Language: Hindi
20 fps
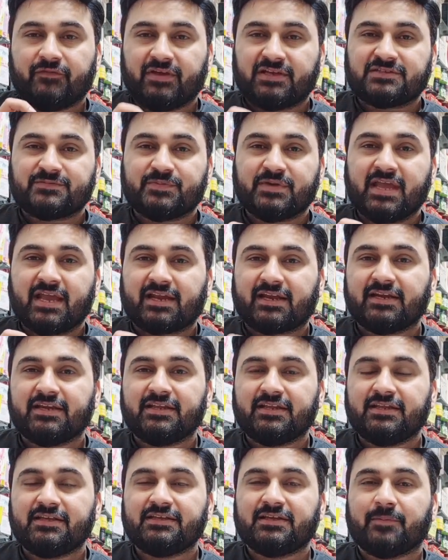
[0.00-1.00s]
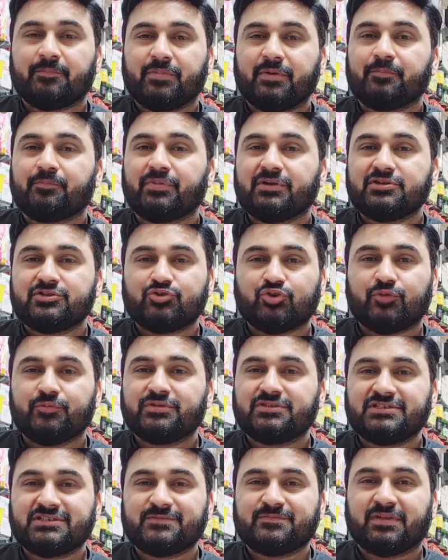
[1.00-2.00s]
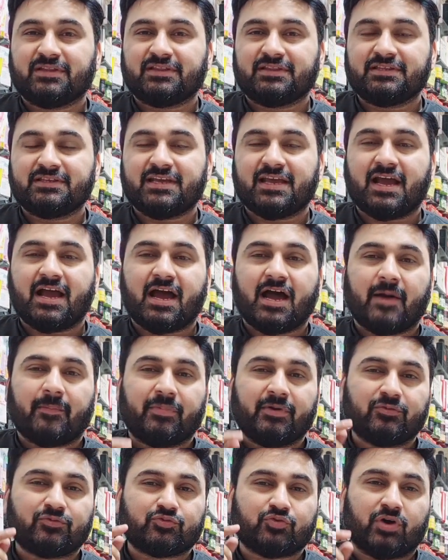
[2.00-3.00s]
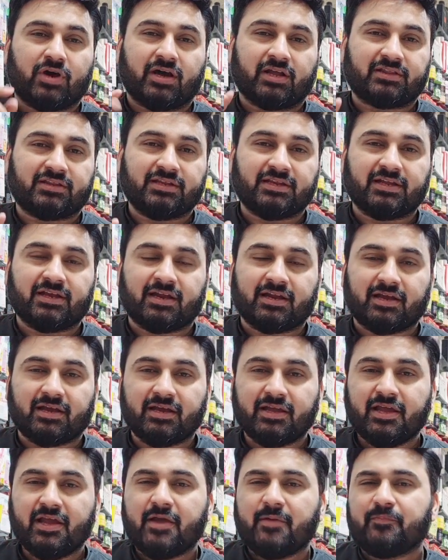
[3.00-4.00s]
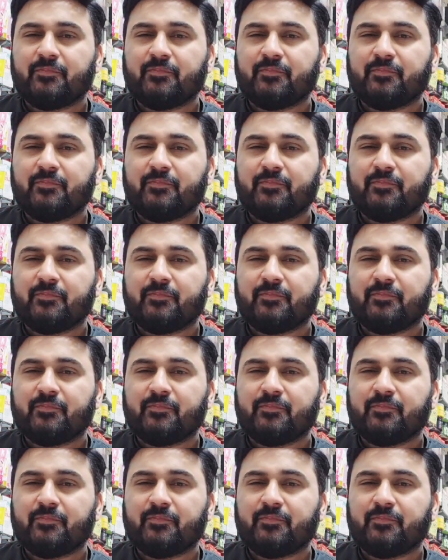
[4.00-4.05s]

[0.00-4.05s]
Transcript: फेस पे एक्नी या पिंपल जो भी चीज बनती है आपने उसको हाथ नहीं लगाना